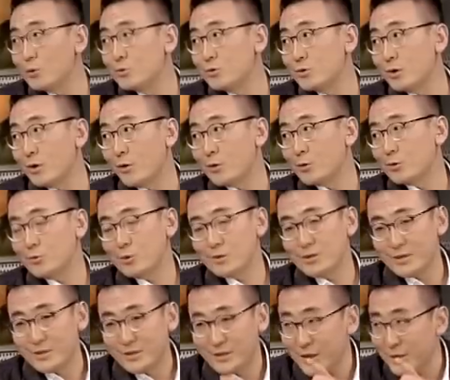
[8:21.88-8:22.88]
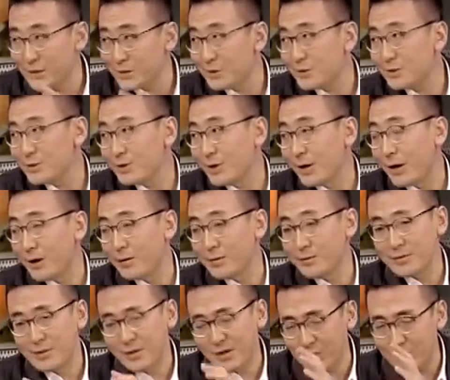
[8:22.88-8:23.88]
过去老说这个电视啊，
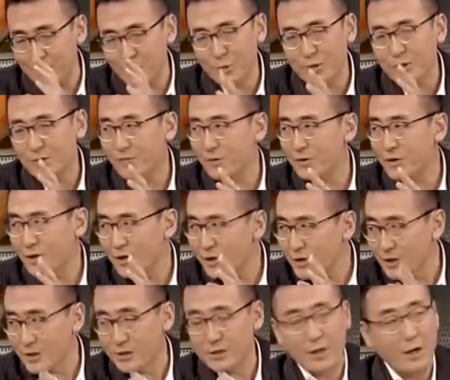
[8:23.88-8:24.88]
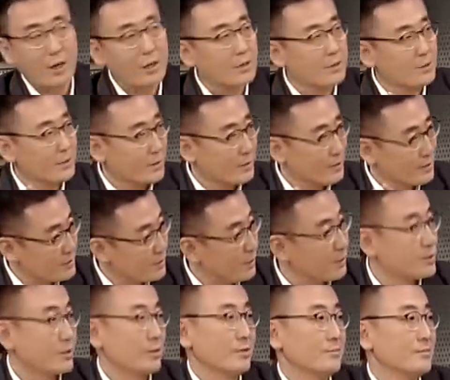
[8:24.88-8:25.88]
很多地方它扼杀了这个
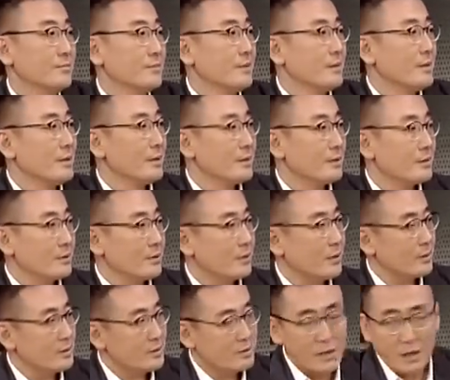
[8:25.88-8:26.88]
相声。反正他